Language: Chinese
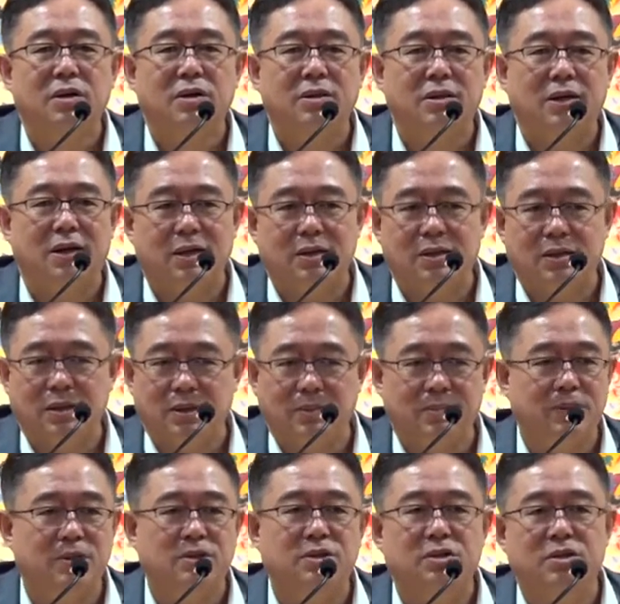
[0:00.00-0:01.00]
那你
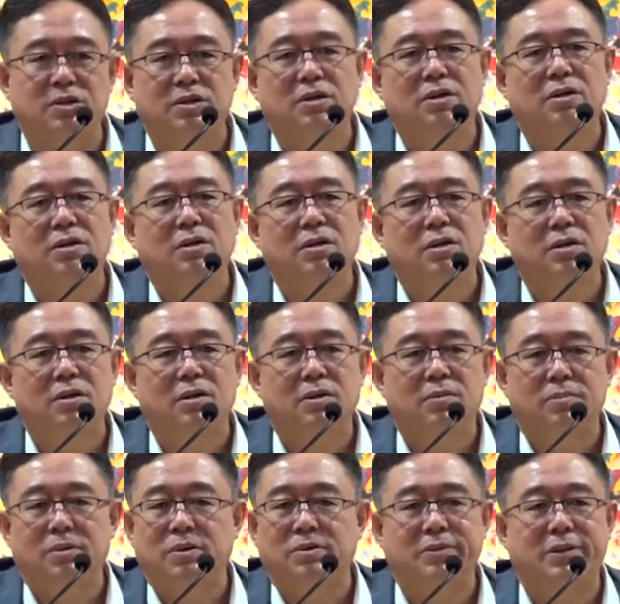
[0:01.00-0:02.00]
们是
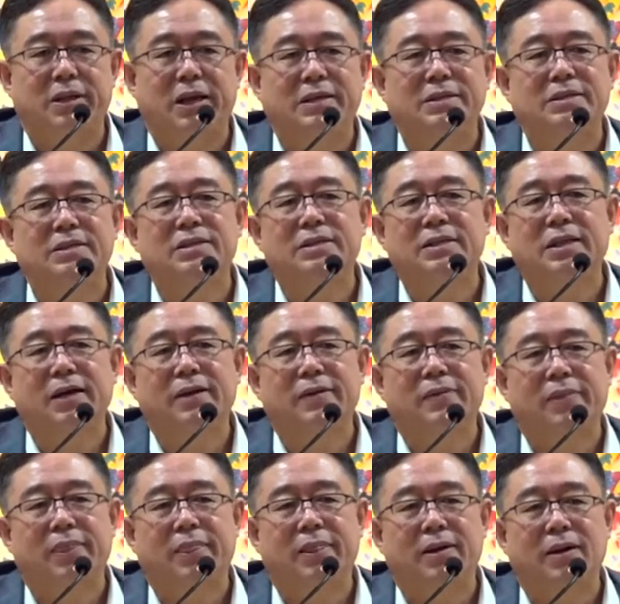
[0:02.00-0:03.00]
不用担心的，
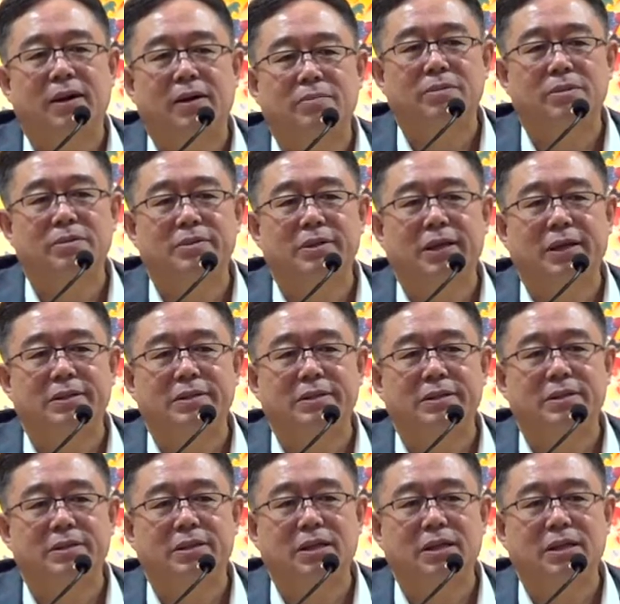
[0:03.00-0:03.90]
啊，用担心。